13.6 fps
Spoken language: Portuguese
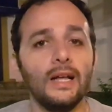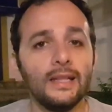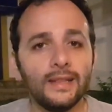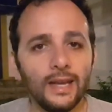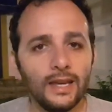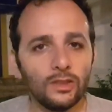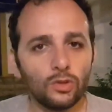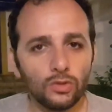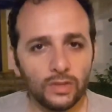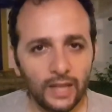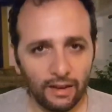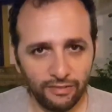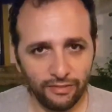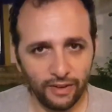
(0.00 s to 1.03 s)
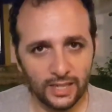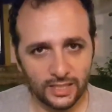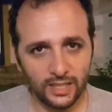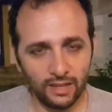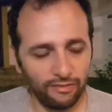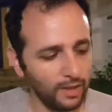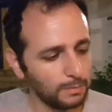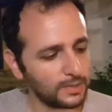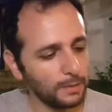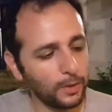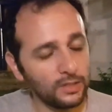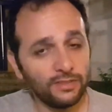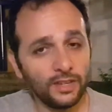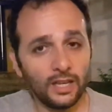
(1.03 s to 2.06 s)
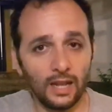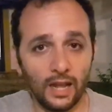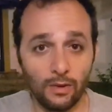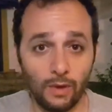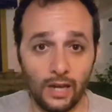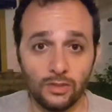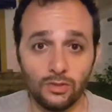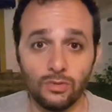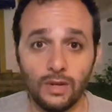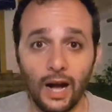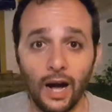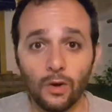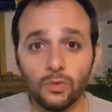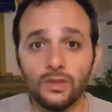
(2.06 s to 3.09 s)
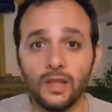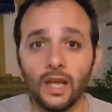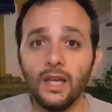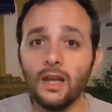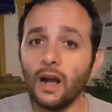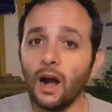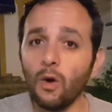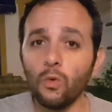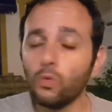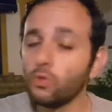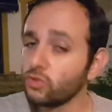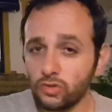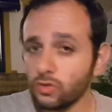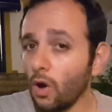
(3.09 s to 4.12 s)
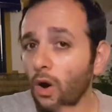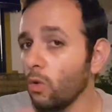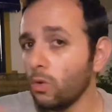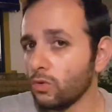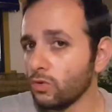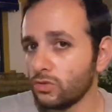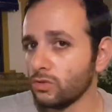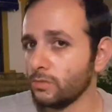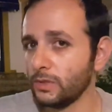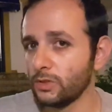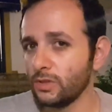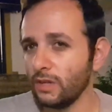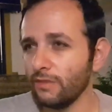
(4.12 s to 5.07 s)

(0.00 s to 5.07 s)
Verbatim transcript: Dentro da faixa da FM, você pode ver que lá no rádio do carro tem só alguns números.